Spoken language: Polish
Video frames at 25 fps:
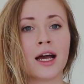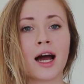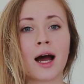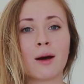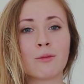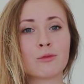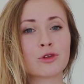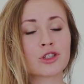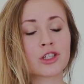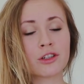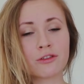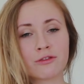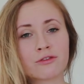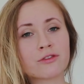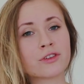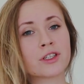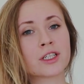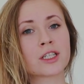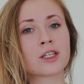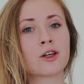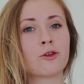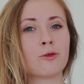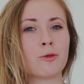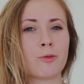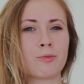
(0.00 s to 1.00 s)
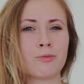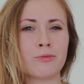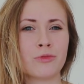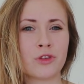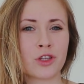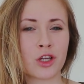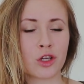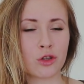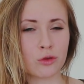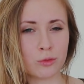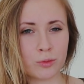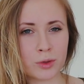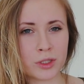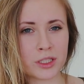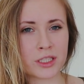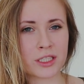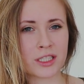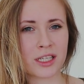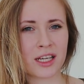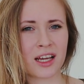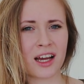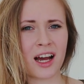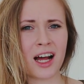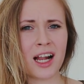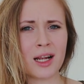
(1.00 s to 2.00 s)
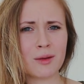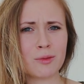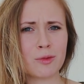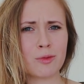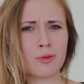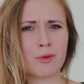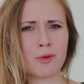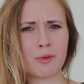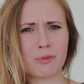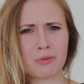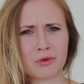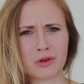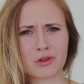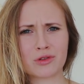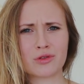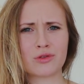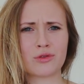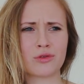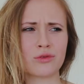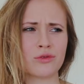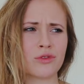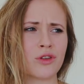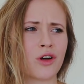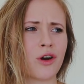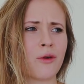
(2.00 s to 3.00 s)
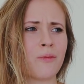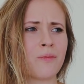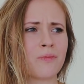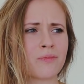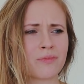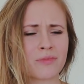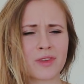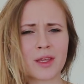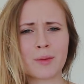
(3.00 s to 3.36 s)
a może Wy go nie lubicie albo po prostu no,